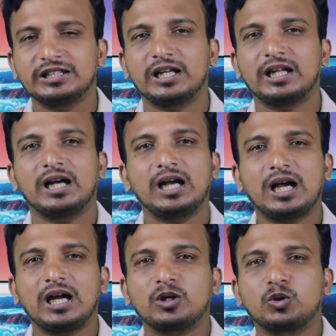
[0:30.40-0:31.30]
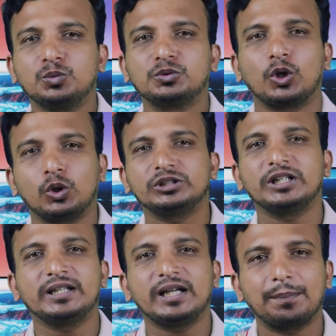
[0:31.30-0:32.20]
তারা খুব
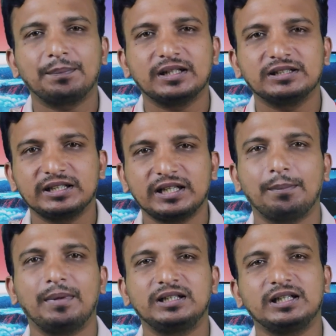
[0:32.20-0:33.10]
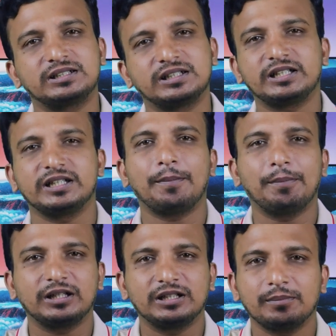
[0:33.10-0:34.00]
সহজেই আপনার যে নাম্বারটি আছে সেই
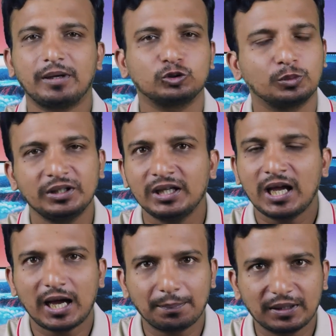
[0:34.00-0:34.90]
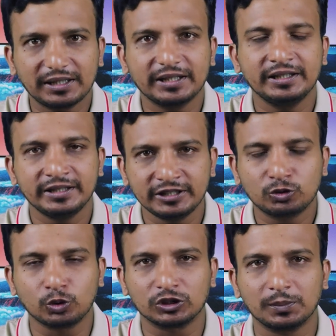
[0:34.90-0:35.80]
নাম্বারটির মাধ্যমে আপনাকে
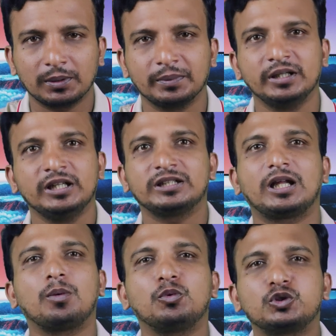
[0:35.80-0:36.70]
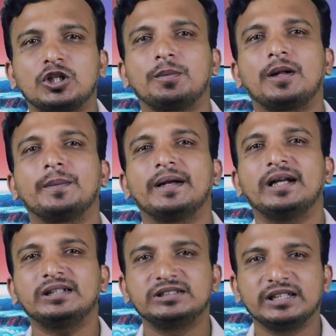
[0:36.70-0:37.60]
রিস্ক করতে পারবে তারা বুঝতে পারবে না
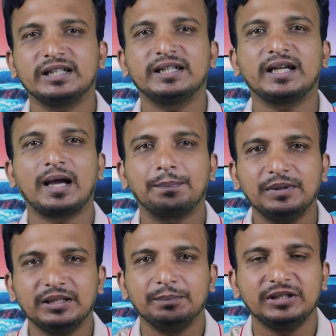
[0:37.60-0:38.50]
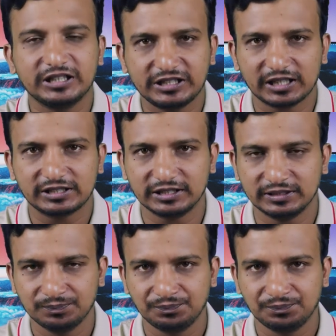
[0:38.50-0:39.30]
যে আপনি বিদেশে আছেন